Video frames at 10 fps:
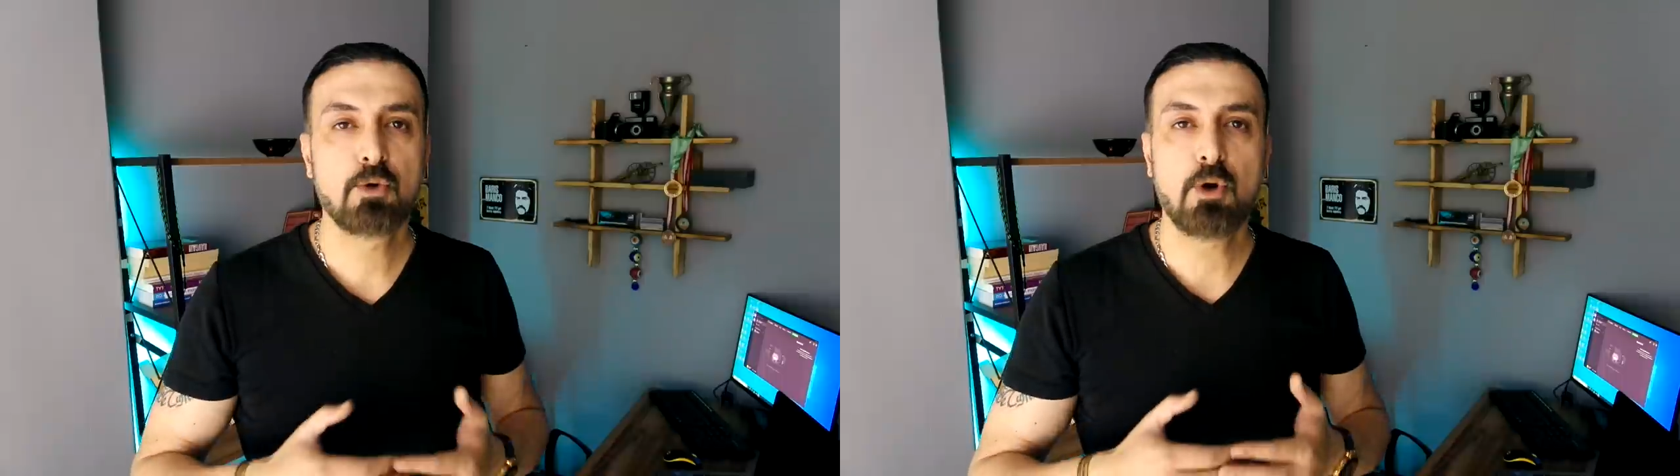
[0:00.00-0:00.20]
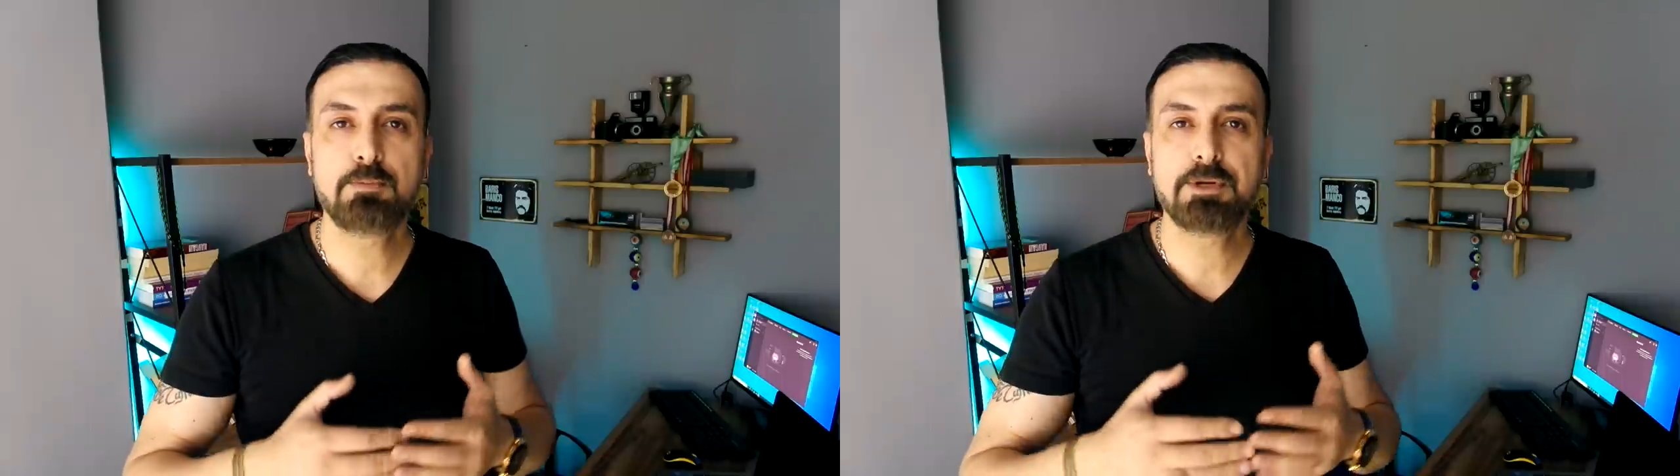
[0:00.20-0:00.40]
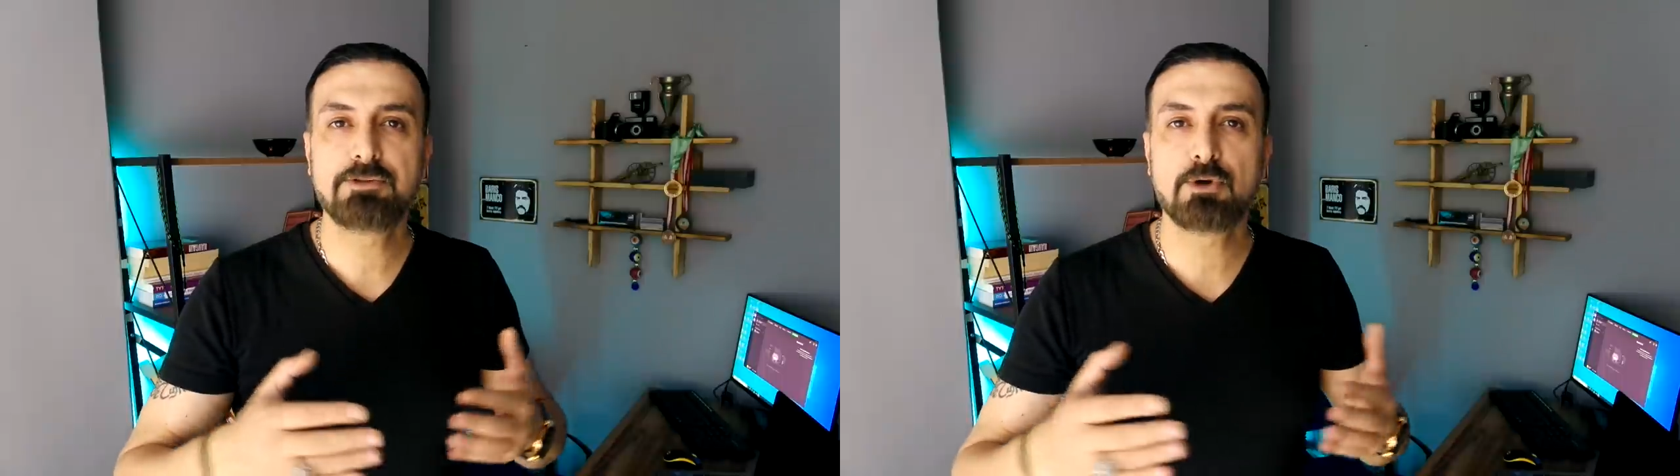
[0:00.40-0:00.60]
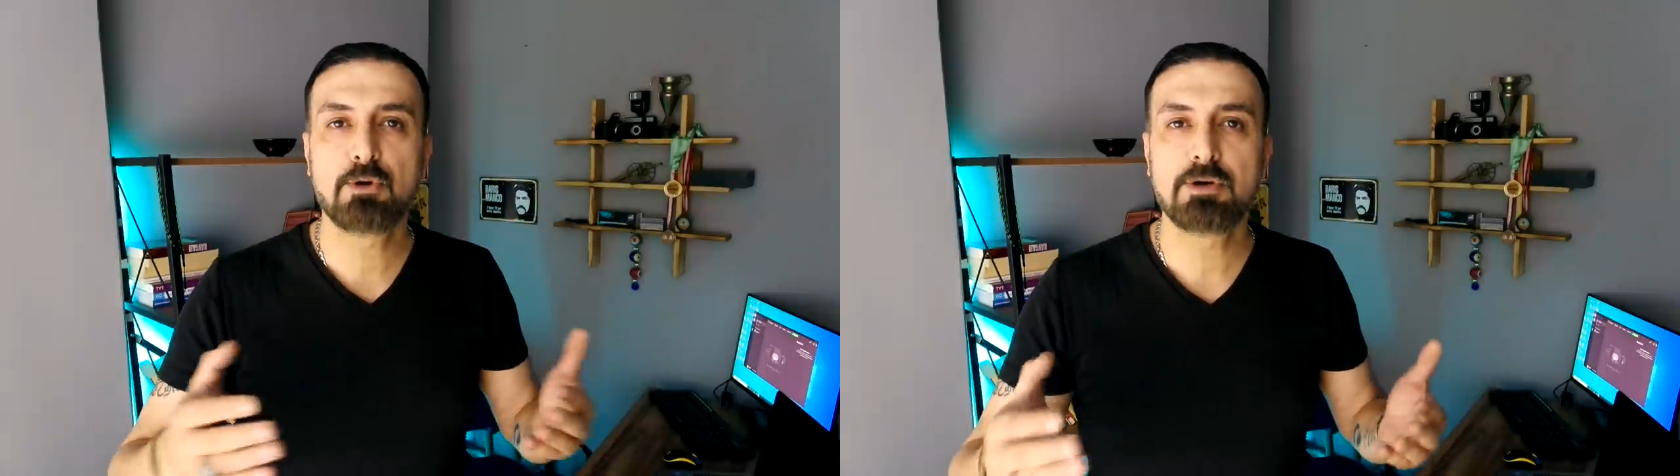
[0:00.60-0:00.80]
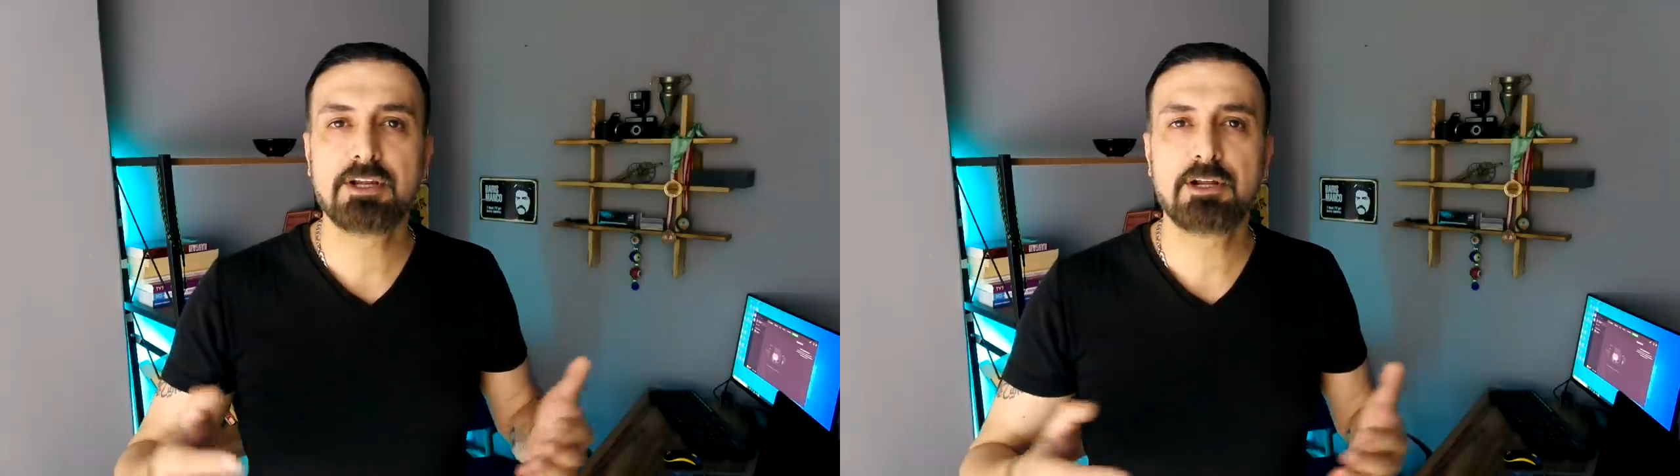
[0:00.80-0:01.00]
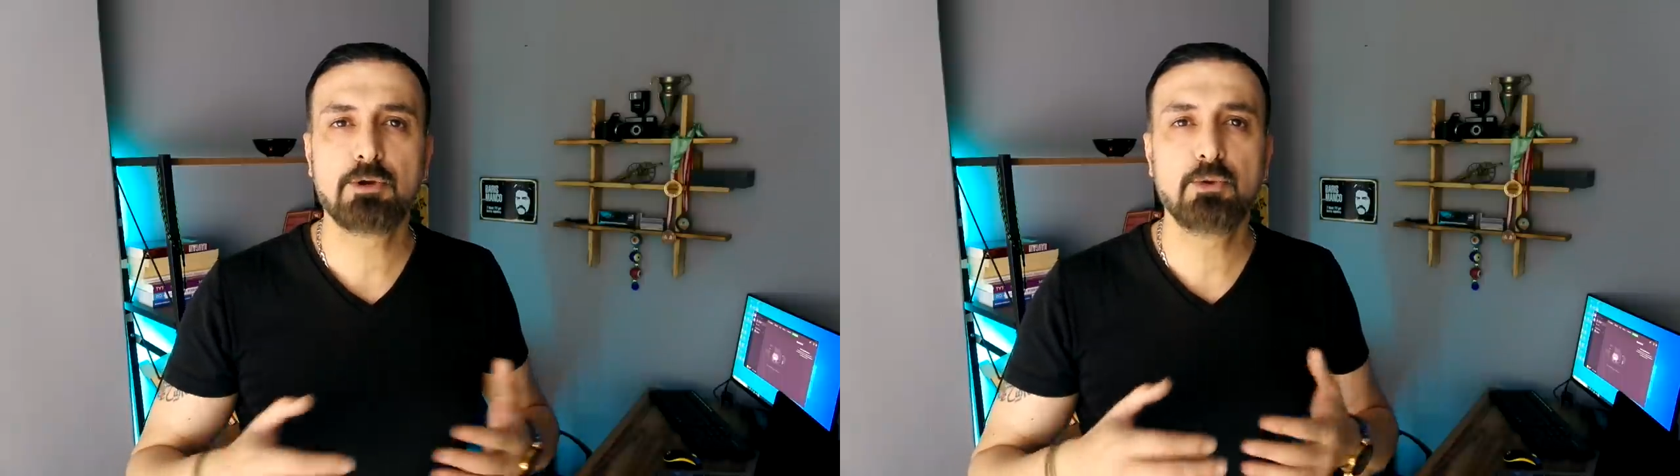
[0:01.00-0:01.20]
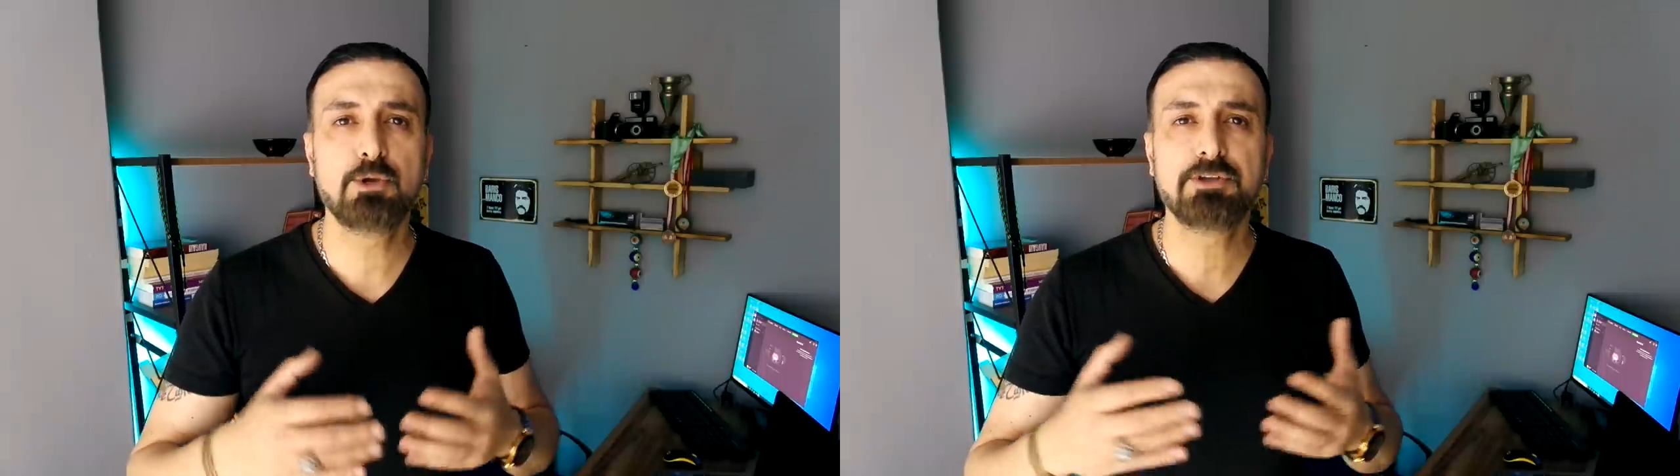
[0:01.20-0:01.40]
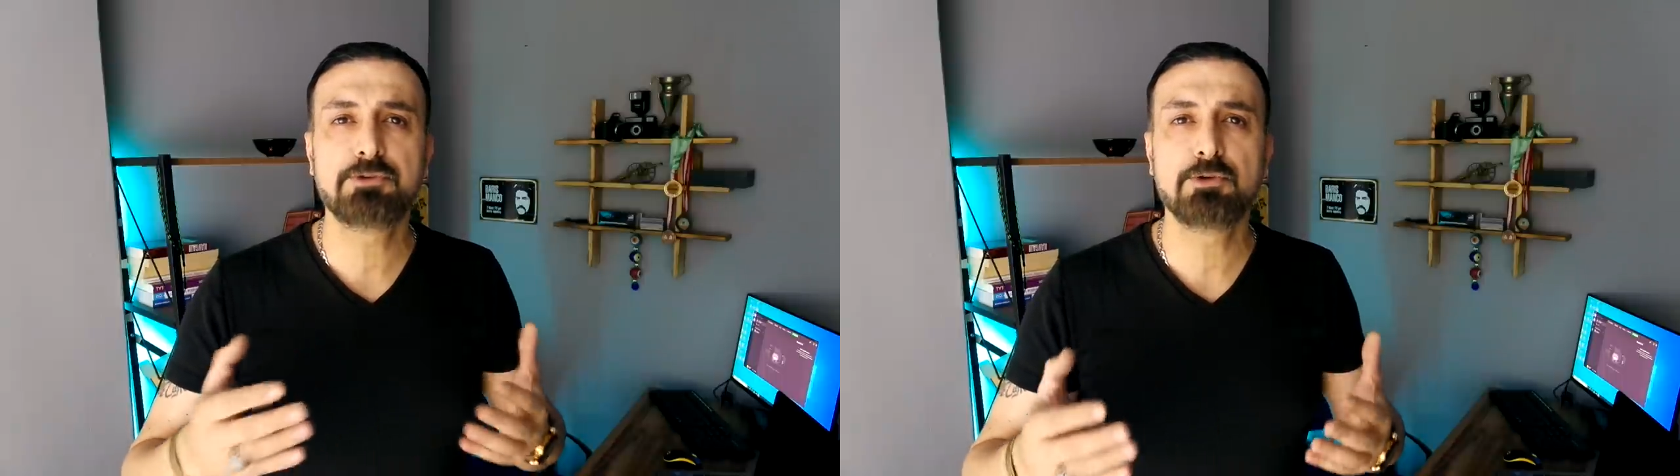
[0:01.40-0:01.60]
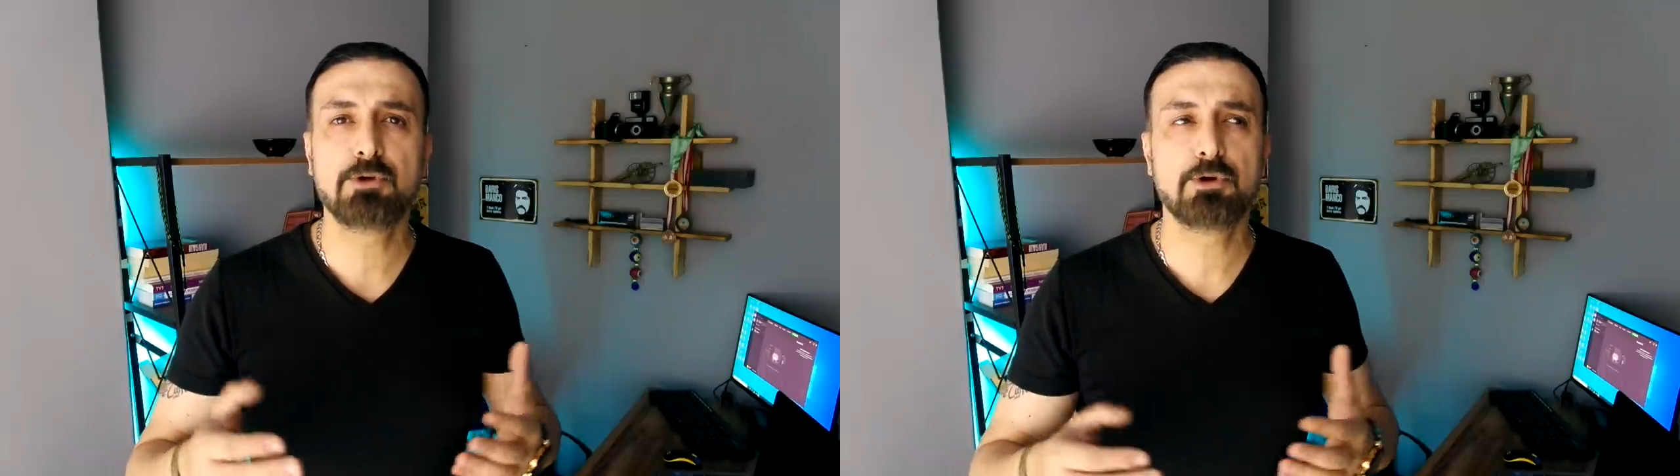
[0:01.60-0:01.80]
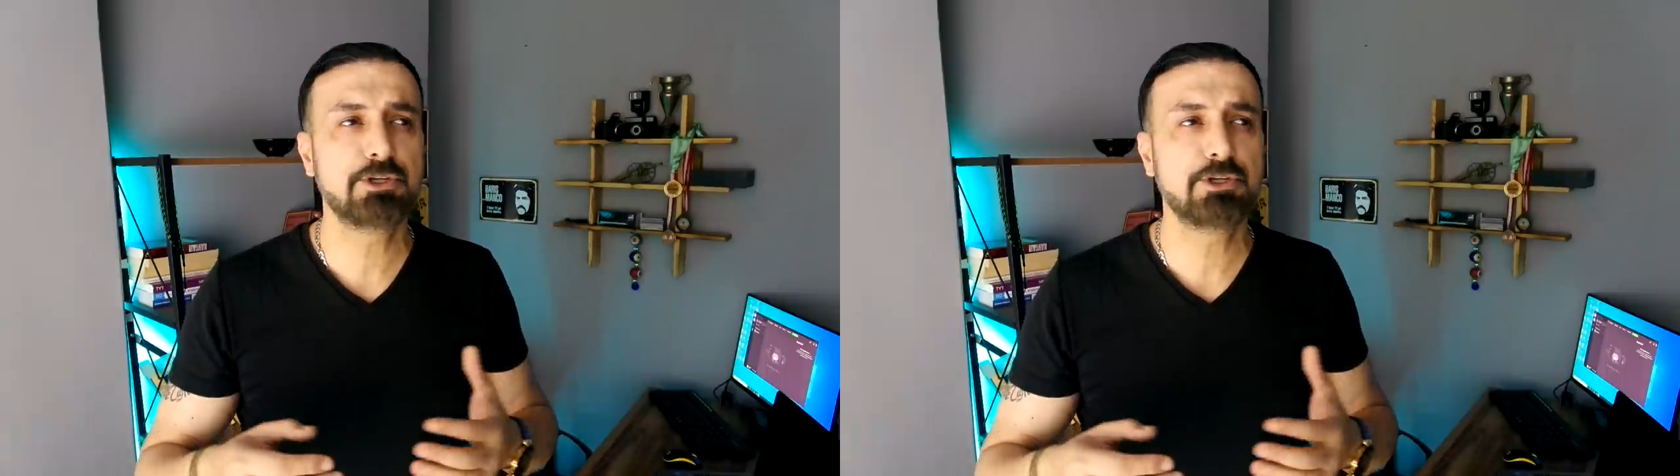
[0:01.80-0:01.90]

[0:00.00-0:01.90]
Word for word: Komple teorileri üretiliyor.